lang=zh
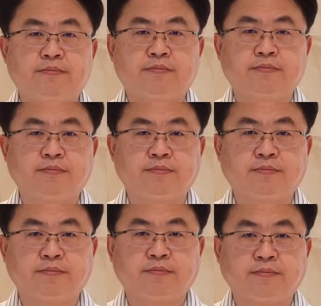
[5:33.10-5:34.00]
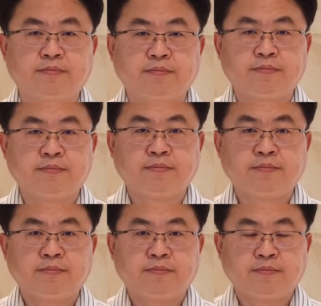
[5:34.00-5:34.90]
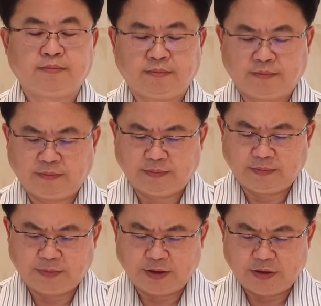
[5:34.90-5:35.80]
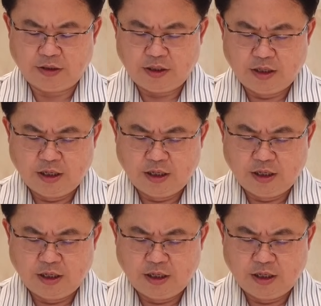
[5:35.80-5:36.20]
上主应受赞颂，